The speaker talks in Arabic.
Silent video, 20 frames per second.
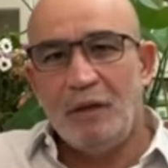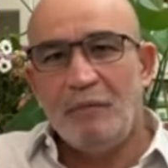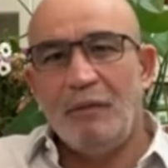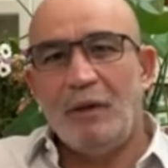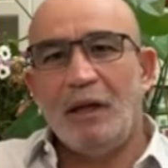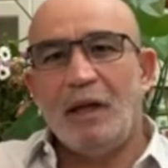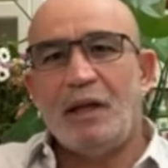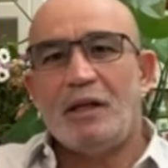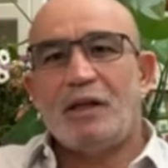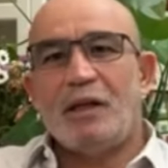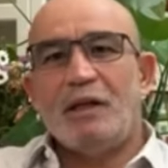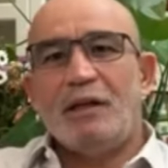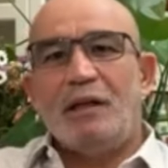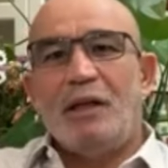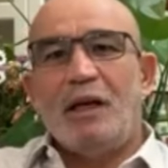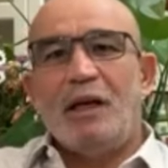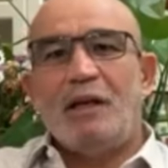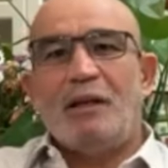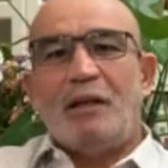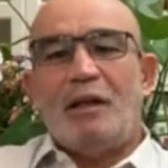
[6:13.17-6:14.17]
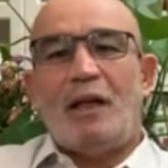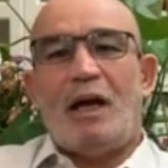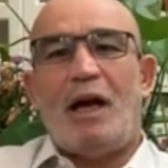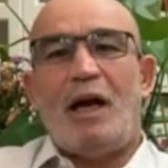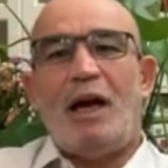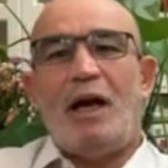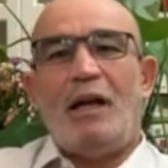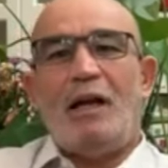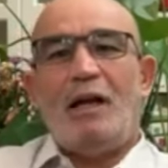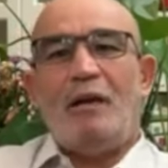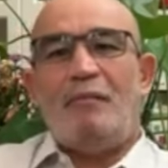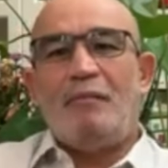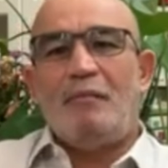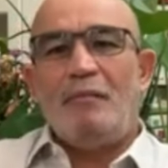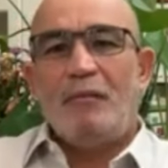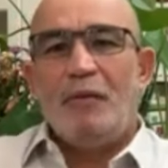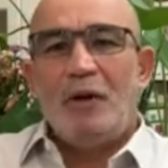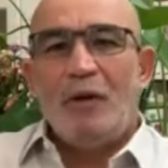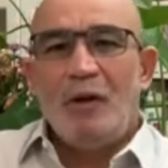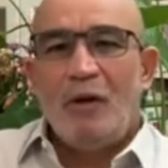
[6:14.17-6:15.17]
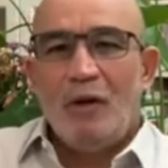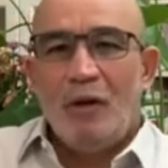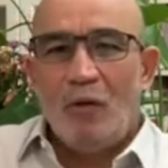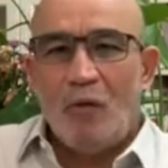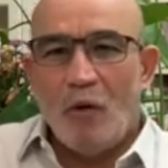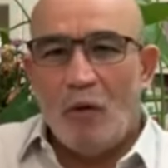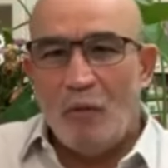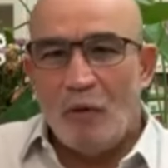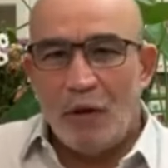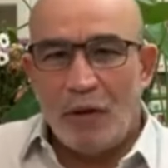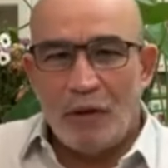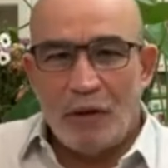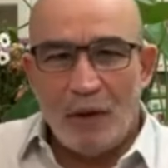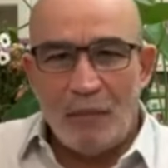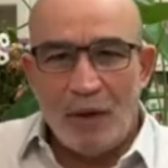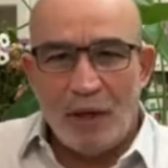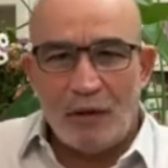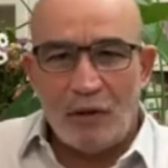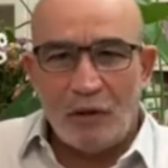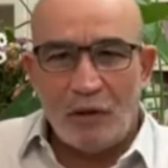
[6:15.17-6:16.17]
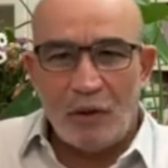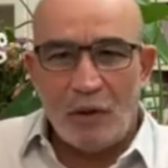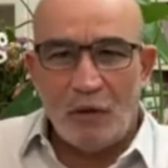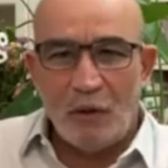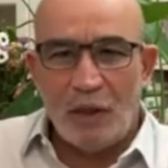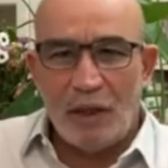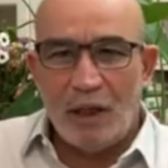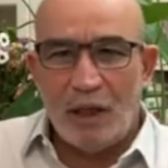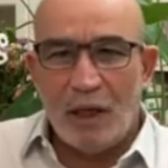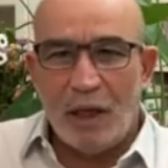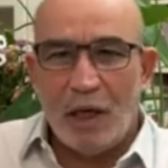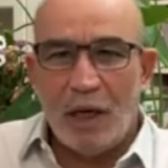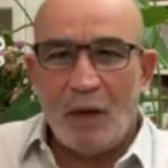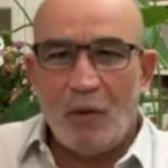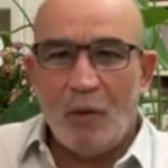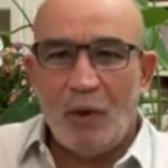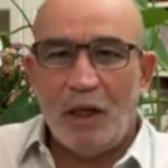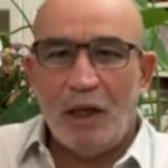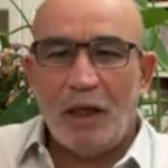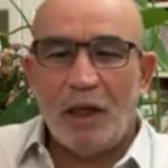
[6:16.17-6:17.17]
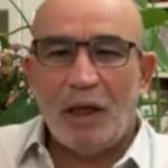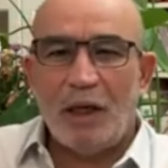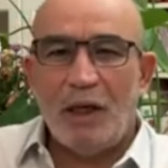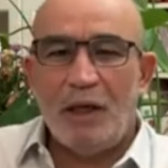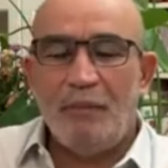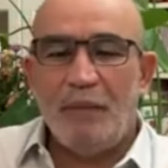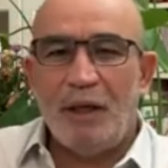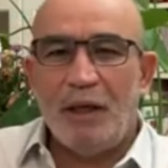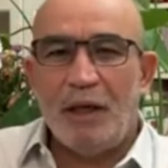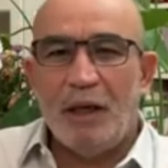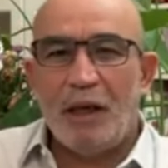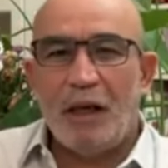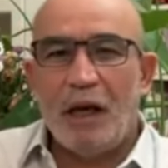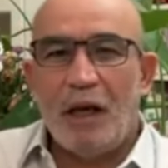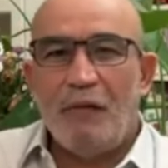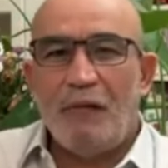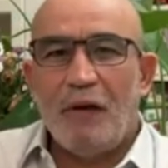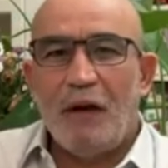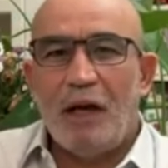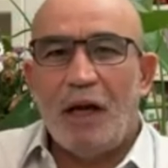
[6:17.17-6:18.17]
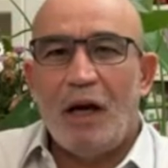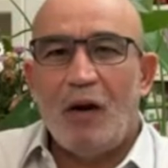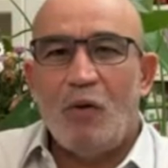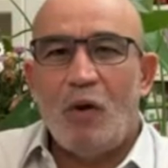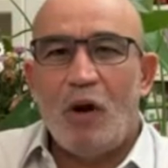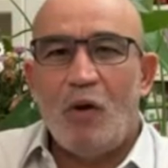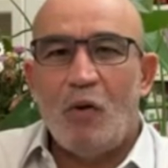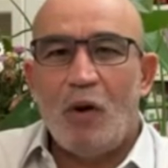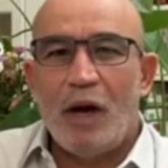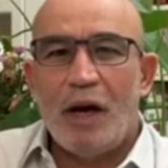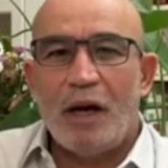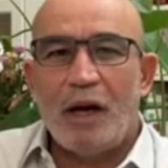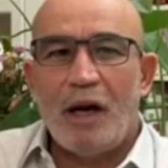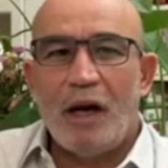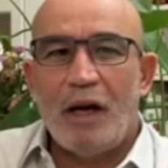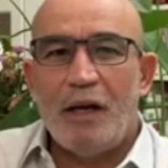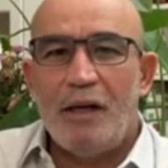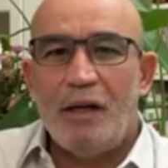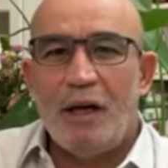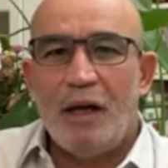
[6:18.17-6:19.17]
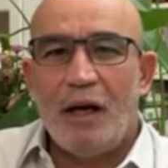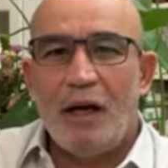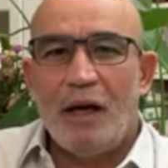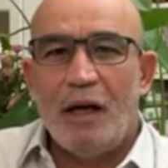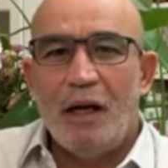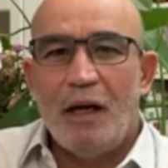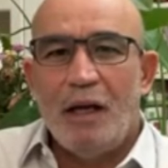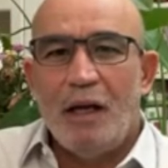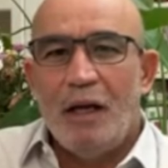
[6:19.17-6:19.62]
من أجندات العالم ومنظمات الدولية والإقليمية كيف لا وهو يرى أن